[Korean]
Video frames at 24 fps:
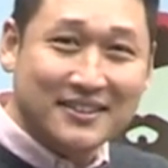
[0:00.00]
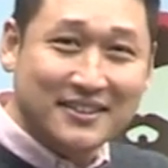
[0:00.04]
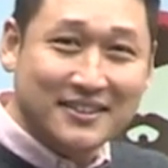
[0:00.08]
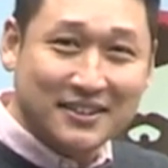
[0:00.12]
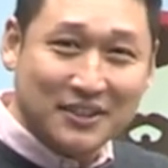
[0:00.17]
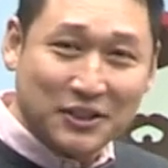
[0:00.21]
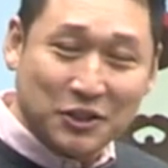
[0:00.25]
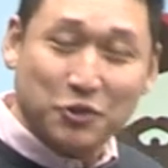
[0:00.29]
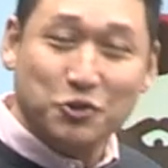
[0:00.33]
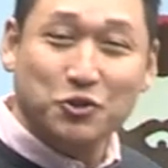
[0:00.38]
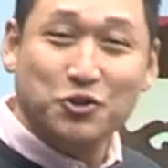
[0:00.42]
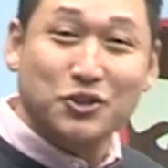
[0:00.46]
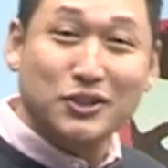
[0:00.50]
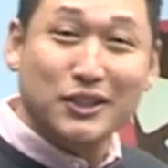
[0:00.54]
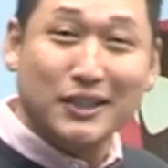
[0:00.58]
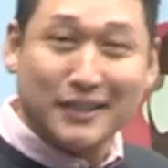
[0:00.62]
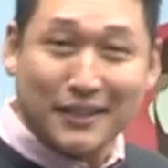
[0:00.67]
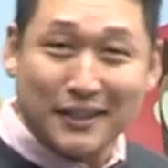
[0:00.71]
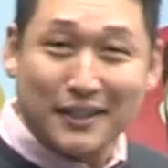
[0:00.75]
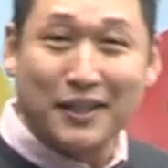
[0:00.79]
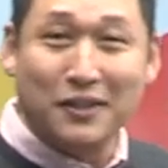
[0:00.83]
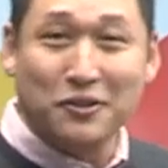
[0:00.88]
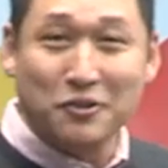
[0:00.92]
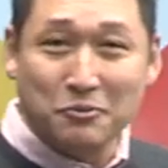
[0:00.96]
그 이후
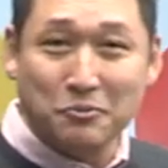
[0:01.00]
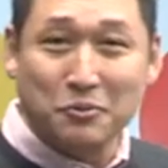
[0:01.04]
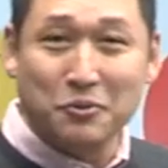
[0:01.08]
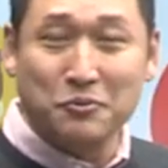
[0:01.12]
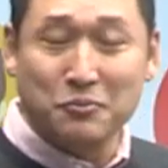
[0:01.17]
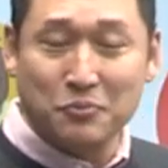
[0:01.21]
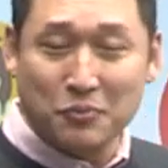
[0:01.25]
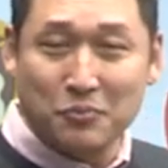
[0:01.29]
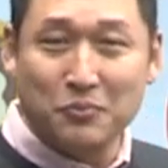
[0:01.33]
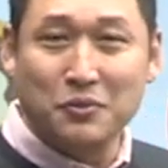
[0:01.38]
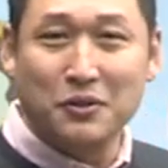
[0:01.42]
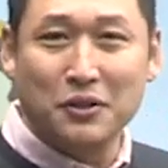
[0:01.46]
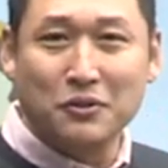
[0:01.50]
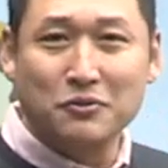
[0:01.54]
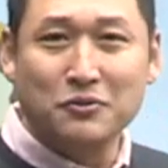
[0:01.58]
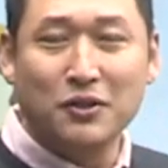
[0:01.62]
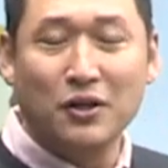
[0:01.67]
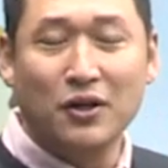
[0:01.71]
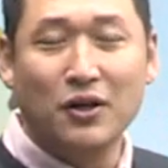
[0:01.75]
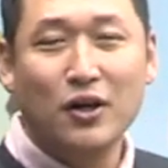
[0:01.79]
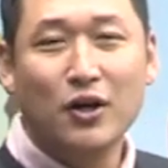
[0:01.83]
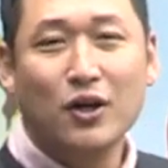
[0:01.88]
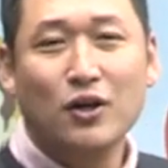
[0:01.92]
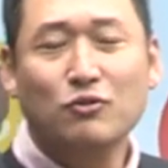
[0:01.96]
세대라고 보면
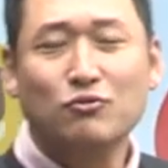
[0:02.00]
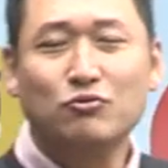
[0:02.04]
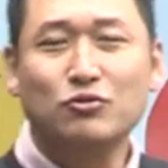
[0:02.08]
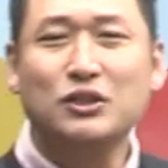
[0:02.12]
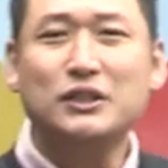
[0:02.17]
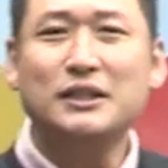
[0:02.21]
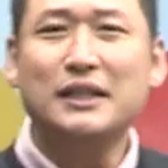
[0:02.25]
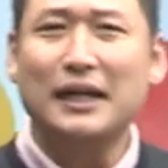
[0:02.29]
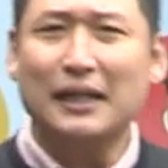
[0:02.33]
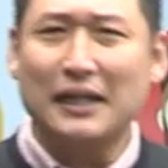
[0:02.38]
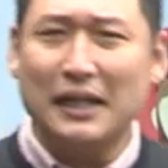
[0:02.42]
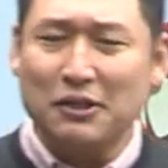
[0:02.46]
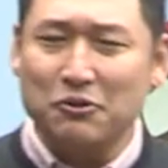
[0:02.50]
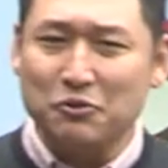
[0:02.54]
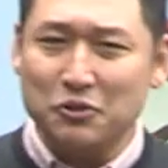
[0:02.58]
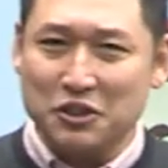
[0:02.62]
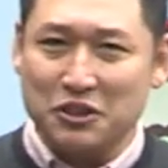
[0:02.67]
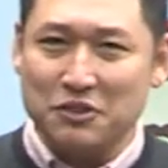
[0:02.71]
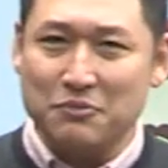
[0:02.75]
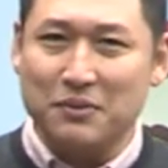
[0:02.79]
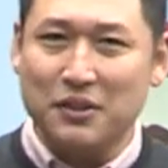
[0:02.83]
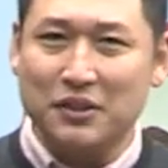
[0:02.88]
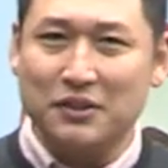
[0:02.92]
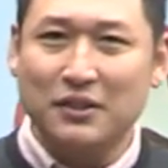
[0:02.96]
되고요. 우리나라로
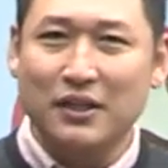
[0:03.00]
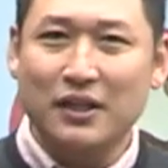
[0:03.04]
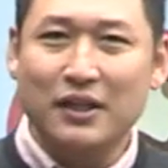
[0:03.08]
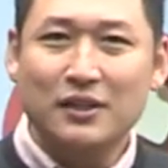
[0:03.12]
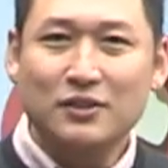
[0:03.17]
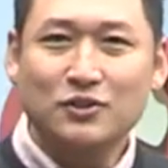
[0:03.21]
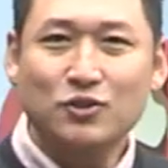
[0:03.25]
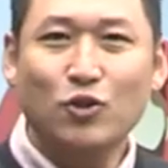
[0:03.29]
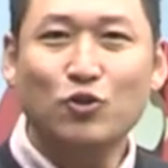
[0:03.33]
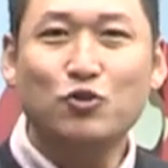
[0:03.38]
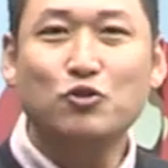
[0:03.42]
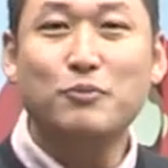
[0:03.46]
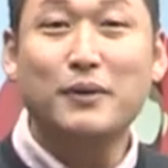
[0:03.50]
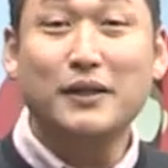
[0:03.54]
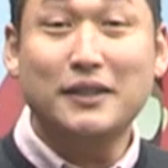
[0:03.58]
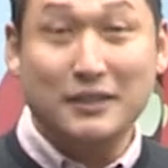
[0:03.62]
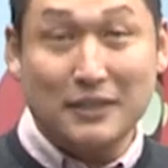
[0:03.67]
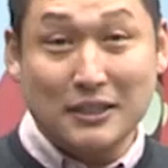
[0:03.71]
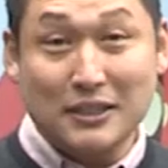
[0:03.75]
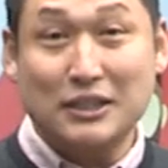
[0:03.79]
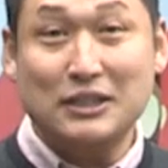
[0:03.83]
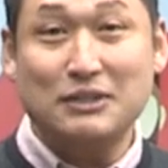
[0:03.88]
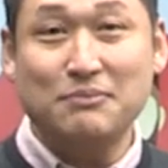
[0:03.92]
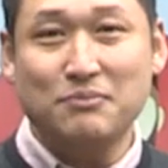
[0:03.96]
치면
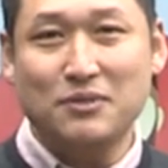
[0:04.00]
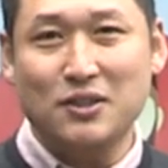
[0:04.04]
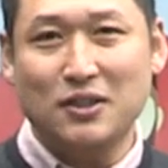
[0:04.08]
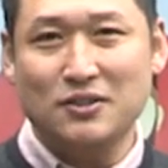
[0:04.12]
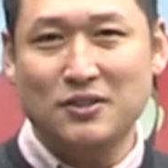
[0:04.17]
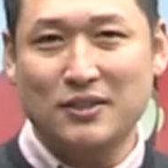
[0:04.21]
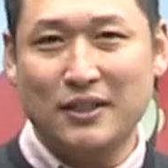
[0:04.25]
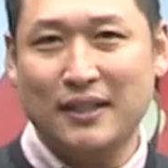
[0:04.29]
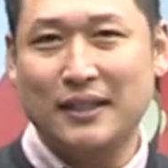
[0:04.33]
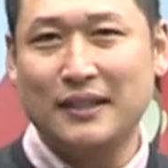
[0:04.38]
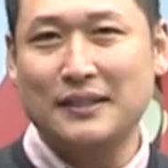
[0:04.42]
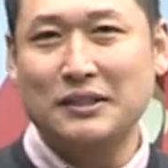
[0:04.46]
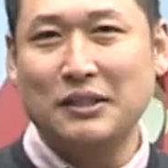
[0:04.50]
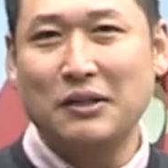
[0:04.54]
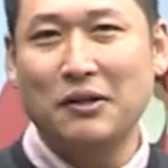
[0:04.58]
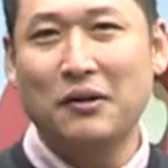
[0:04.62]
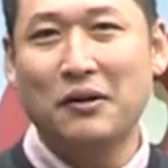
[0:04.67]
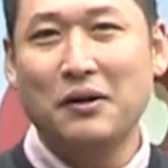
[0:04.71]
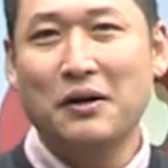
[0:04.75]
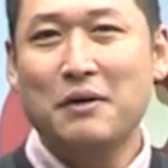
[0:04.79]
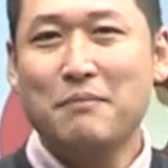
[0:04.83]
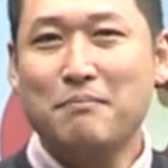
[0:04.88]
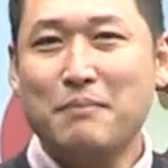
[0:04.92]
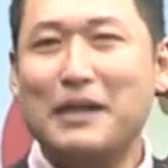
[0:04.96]
1970년생에서
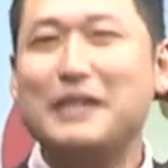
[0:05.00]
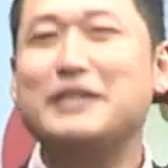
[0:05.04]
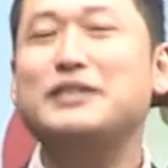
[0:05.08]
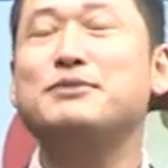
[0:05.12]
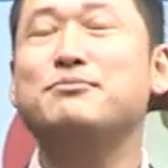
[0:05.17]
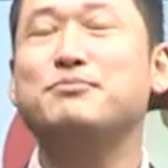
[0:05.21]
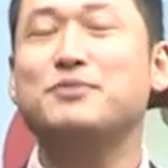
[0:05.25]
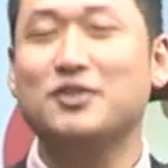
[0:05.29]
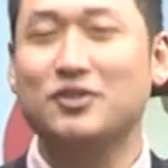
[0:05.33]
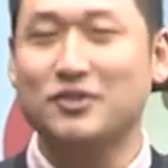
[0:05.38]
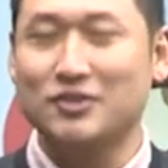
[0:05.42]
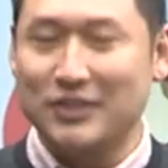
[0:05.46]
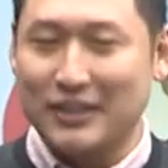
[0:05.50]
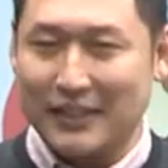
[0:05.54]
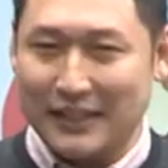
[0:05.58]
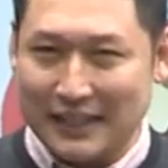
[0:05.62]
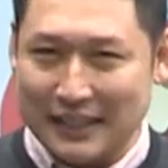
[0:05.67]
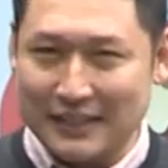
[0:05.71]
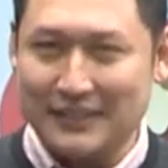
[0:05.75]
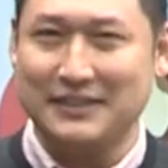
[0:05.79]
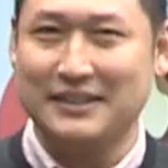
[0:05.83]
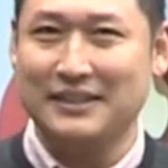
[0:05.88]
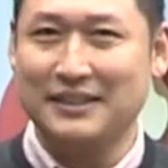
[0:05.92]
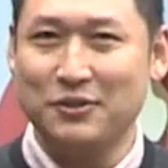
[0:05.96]

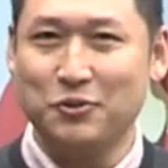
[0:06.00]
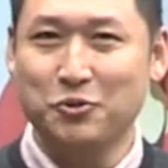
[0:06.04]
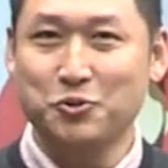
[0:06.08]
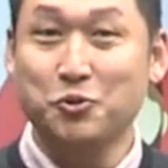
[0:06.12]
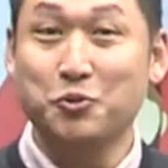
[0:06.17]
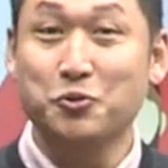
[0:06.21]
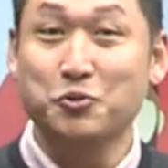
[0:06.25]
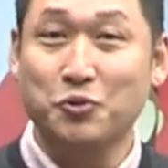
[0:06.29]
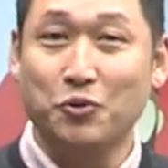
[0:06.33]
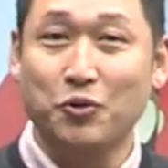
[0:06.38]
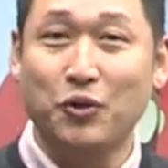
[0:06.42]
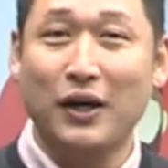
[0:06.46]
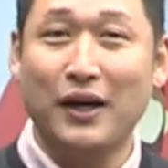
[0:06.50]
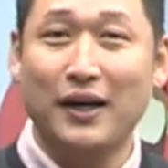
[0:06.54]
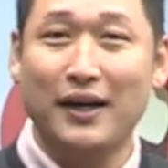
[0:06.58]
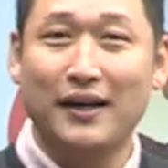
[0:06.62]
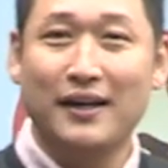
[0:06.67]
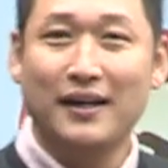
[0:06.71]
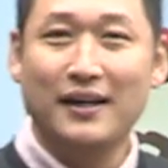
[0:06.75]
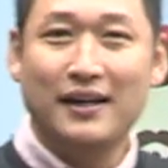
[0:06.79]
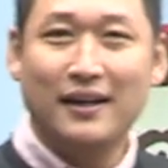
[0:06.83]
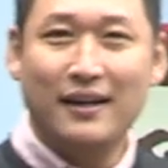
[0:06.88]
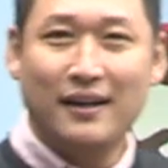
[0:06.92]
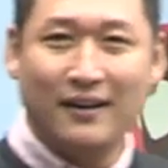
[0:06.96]
80년생까지 이 정도가
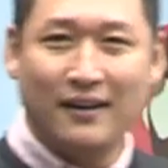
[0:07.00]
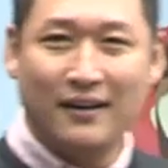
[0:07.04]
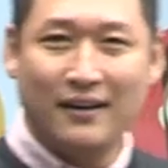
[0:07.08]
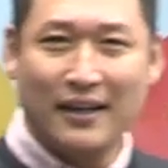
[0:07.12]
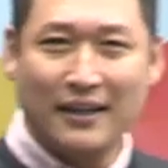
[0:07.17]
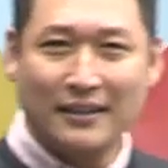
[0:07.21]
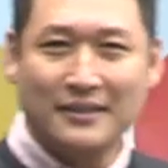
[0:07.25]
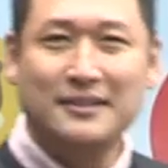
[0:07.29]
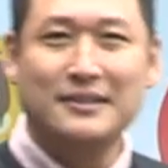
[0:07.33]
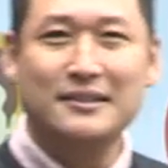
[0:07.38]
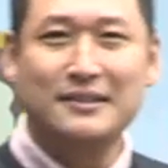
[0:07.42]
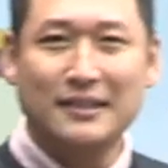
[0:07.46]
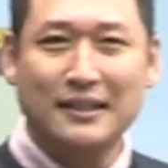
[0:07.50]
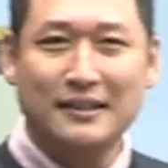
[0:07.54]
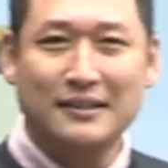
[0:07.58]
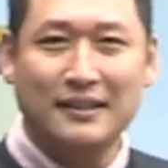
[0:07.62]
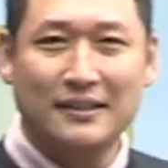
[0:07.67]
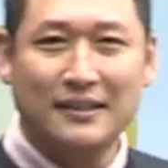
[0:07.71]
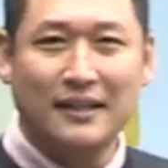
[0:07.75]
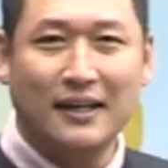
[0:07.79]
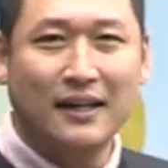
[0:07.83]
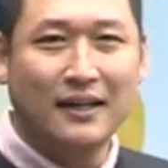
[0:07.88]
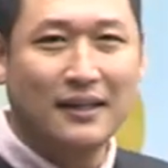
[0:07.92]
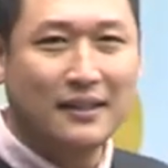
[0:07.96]
어,
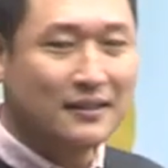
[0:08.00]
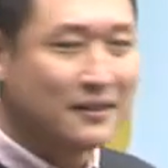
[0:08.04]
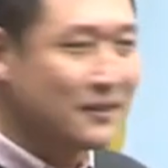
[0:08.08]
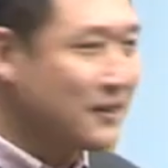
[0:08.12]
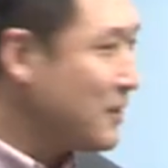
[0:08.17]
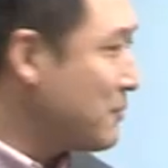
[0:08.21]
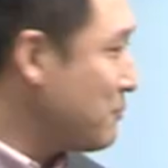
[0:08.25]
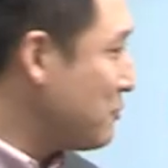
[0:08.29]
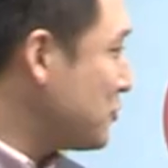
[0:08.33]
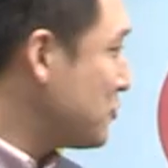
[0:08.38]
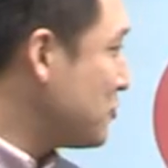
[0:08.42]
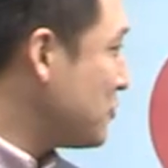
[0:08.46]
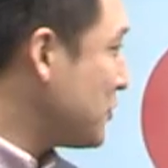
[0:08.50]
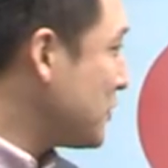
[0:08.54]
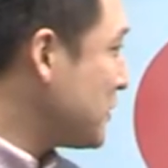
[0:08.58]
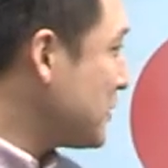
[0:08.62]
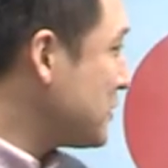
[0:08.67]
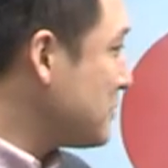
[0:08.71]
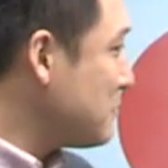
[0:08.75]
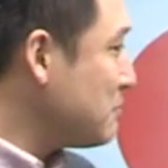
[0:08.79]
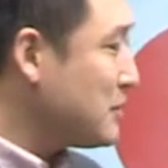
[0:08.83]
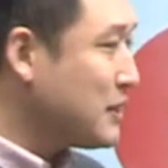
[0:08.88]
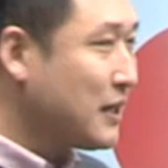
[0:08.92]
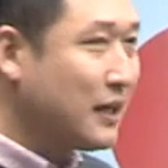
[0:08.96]
X세대다 이렇게 볼 수
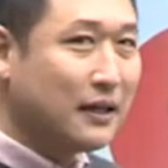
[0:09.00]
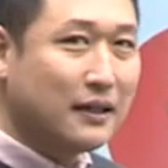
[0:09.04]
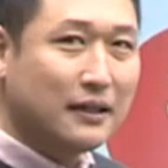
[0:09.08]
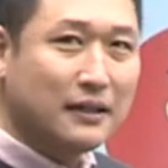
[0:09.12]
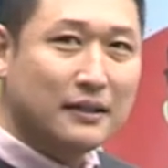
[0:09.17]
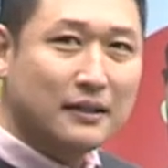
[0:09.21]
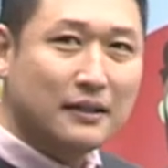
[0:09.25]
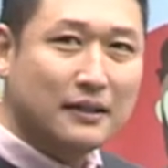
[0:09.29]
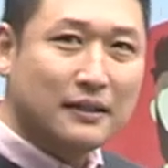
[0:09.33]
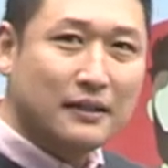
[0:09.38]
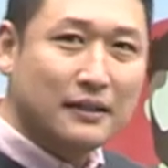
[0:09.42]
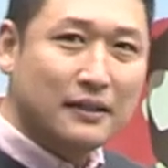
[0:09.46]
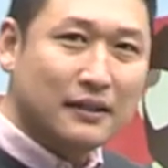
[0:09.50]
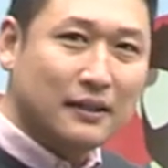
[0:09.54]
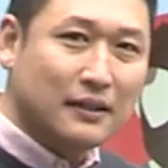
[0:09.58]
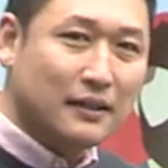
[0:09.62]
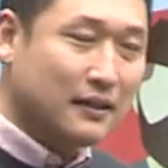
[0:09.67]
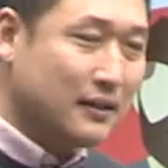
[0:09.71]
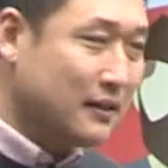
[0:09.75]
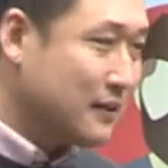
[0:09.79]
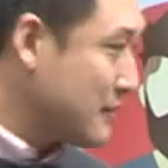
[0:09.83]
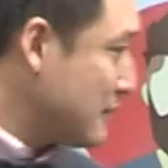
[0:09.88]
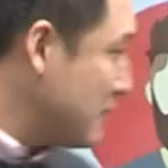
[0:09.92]
있겠습니다. 어,